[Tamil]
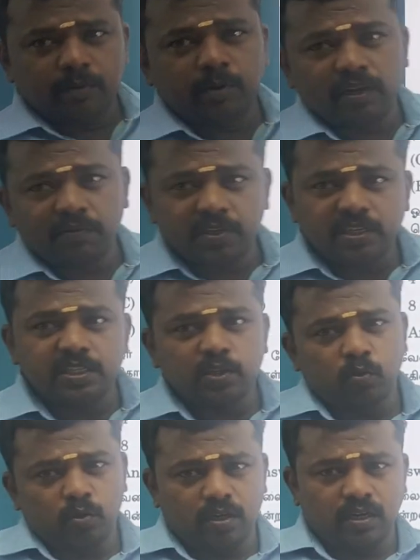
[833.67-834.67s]
ரெண்டு பேருடைய
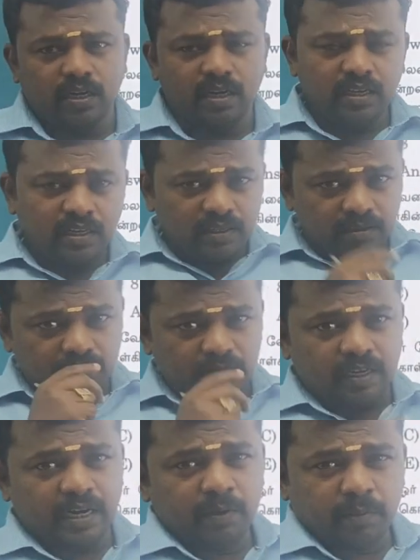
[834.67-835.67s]
எஃபிஷியன்சி கொடுத்துருக்காங்க
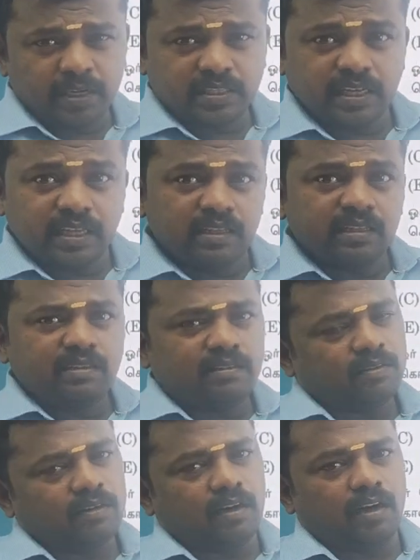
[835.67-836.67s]
ரெண்டு பேரும் சேர்ந்து
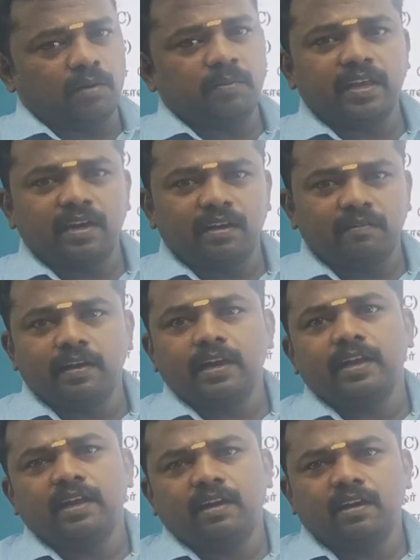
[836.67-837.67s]
ஆரம்பிக்கிறாங்க
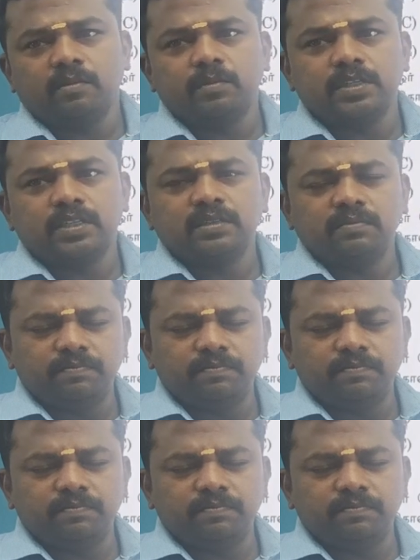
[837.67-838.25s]
வேலையை ஆரம்பித்து